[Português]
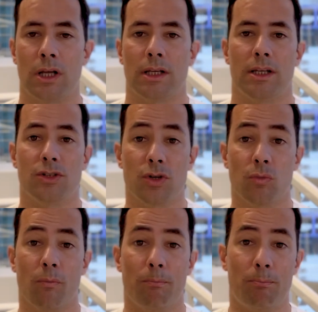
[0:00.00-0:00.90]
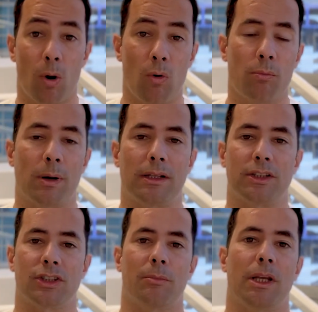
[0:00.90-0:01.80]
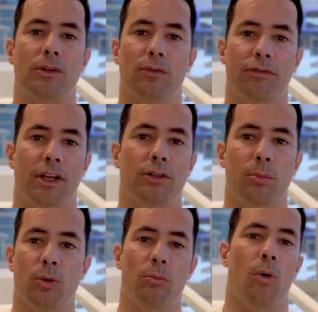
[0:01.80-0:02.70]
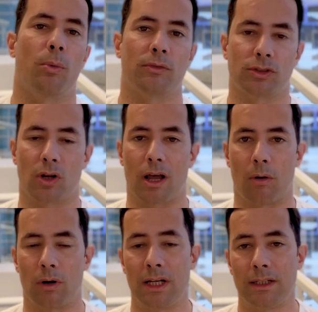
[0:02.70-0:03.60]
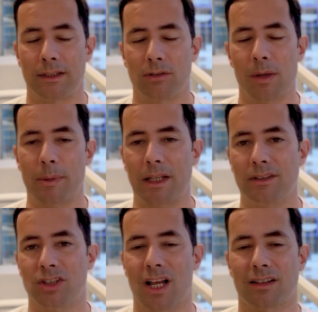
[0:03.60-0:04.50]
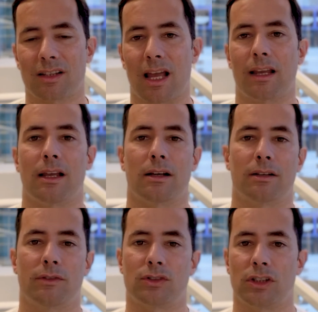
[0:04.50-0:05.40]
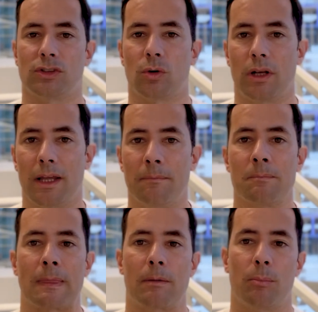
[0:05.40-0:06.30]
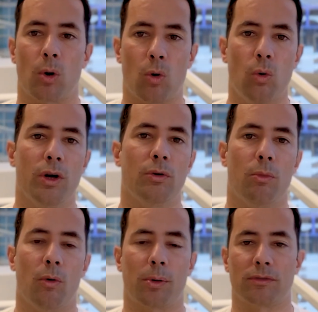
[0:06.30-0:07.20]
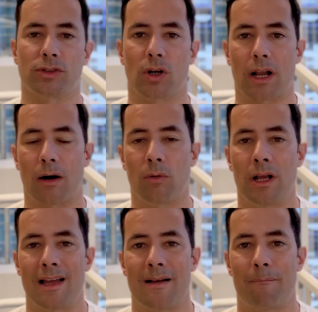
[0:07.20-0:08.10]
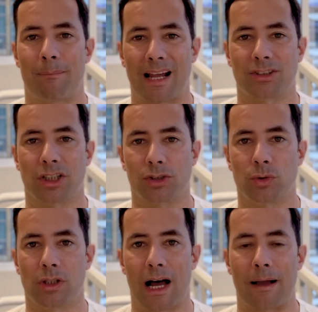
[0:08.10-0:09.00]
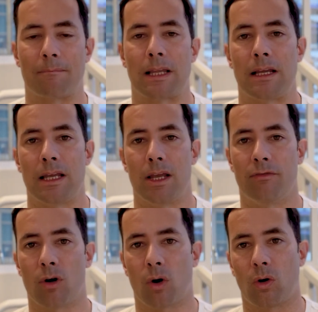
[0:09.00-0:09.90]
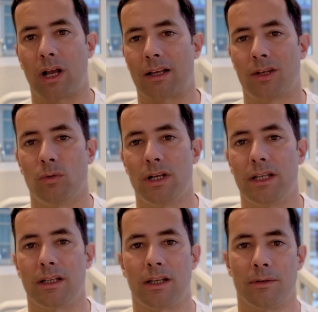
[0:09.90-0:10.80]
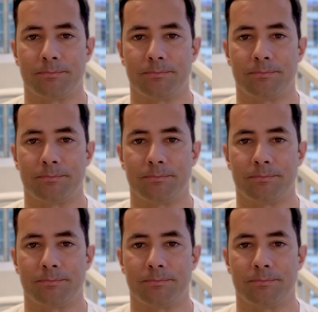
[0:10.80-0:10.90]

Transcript: e de um bom planejamento feito por um bom profissional. Então, dependente da técnica que você escolher, procure um bom profissional para te ajudar. Eu vou colocar aqui o link